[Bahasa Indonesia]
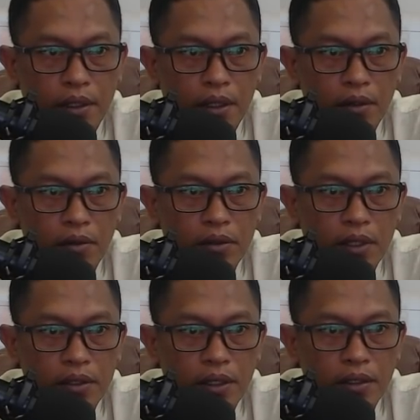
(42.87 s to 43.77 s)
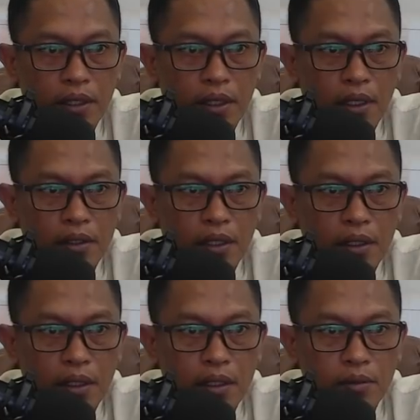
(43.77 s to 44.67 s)
Anggota TNI Angkatan
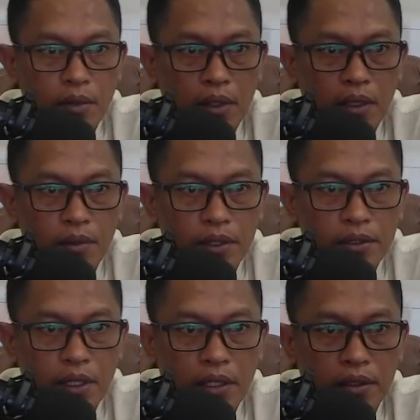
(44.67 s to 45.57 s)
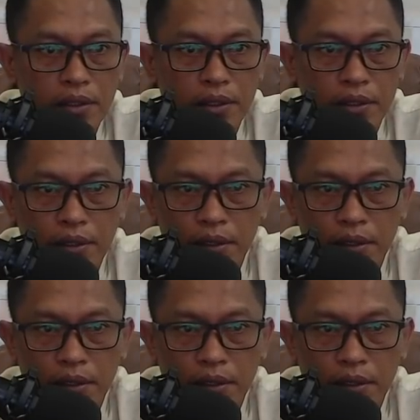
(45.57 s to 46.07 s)
Darat bernama Sahdi.